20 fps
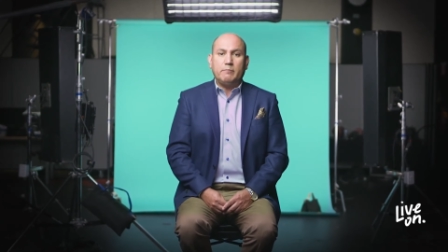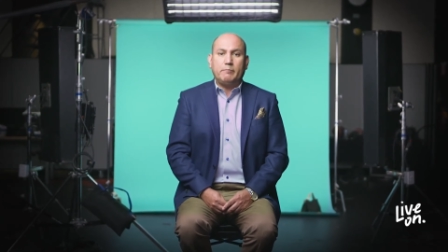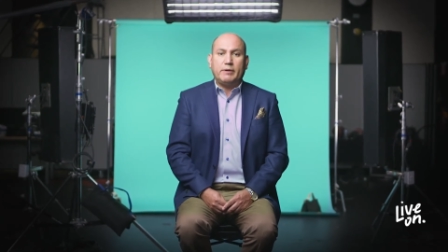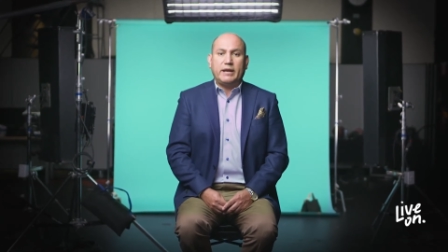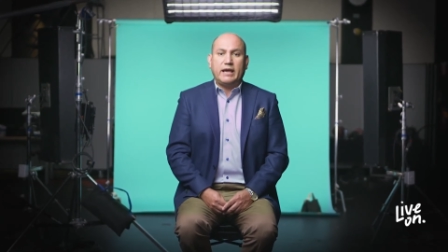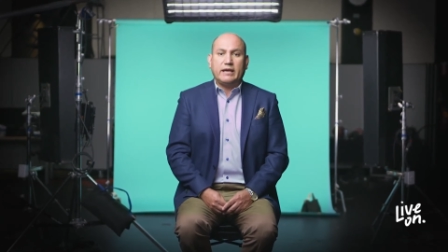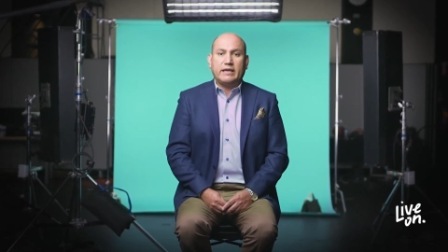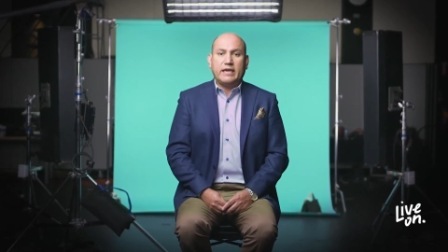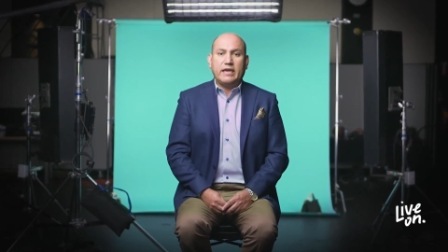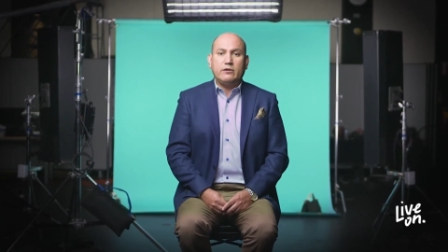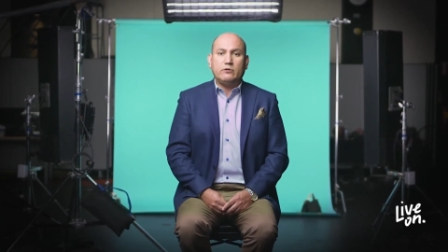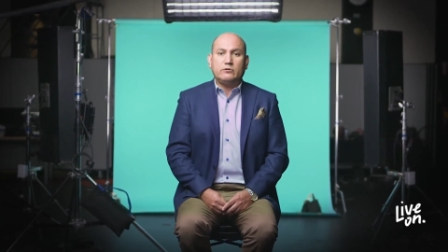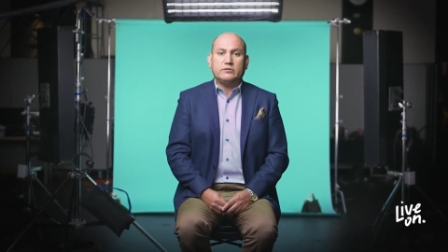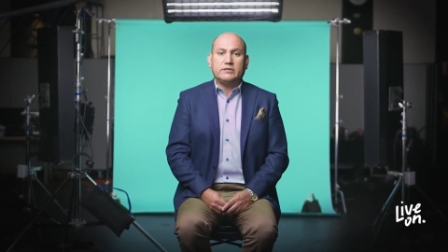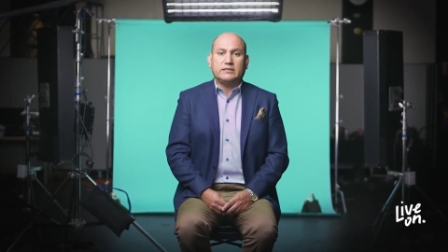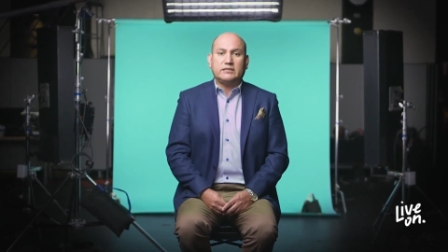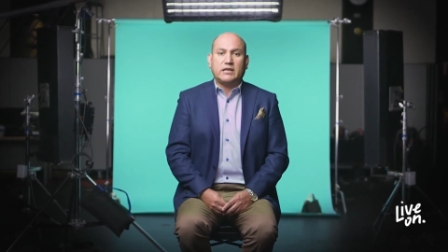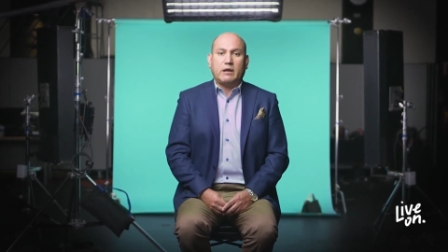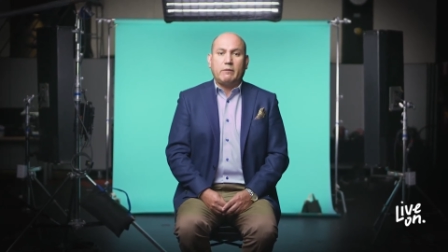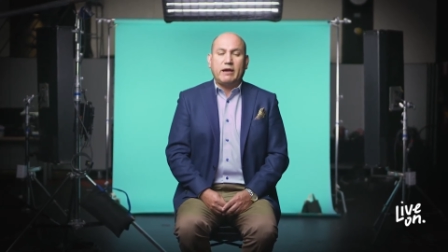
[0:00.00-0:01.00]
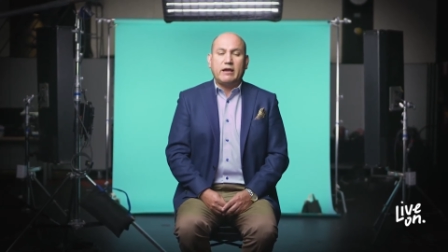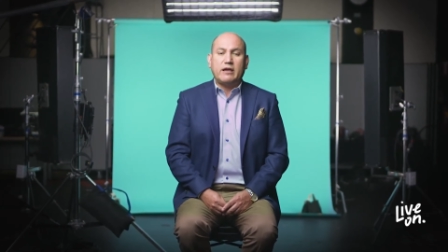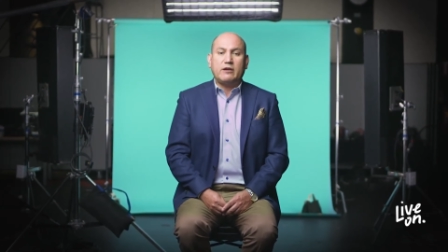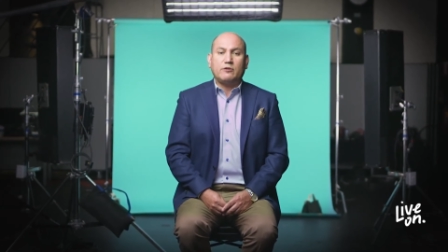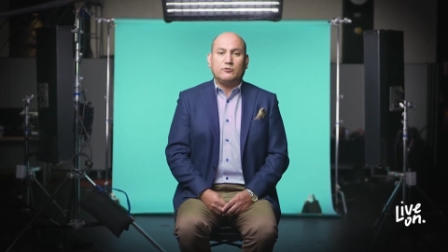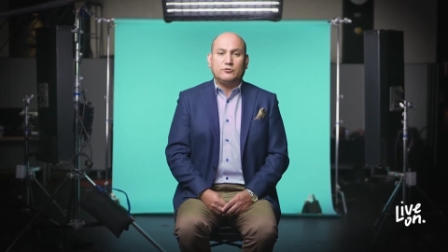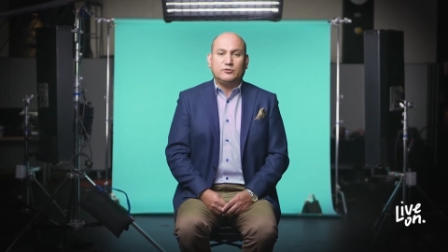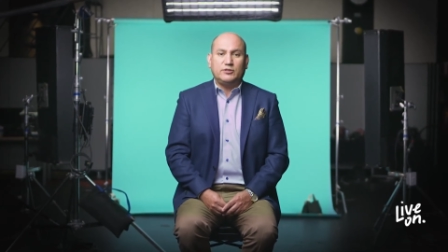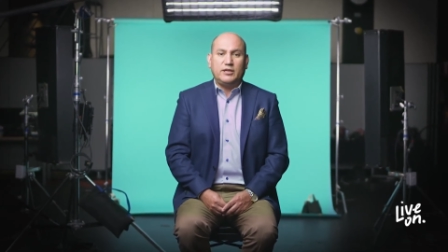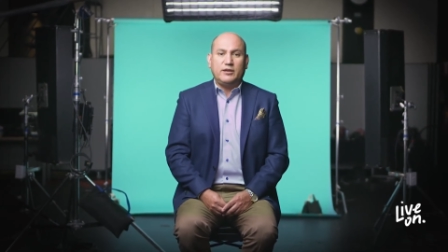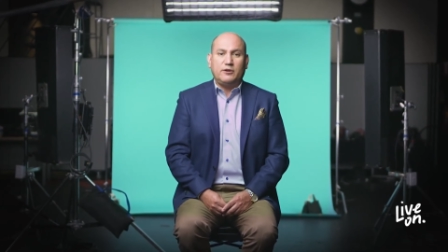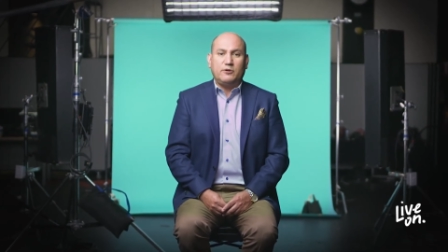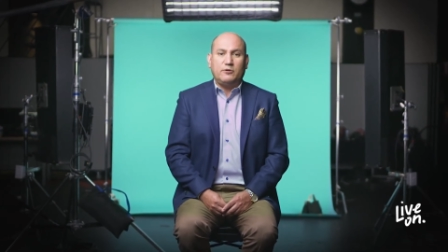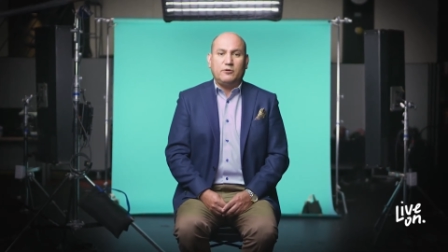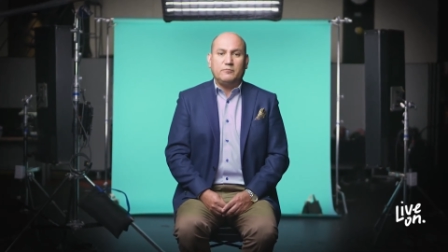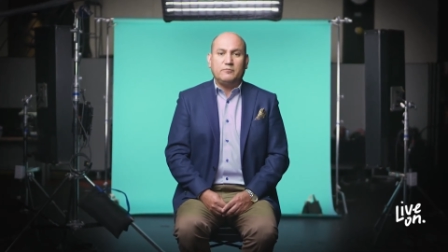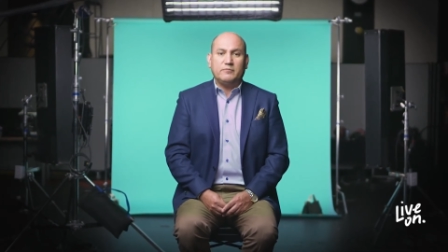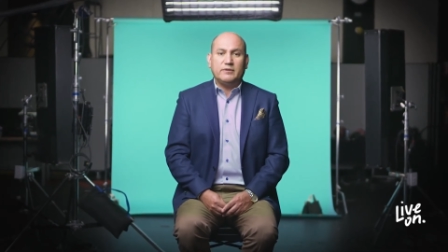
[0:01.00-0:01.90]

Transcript: para aquellos que trabajan contigo.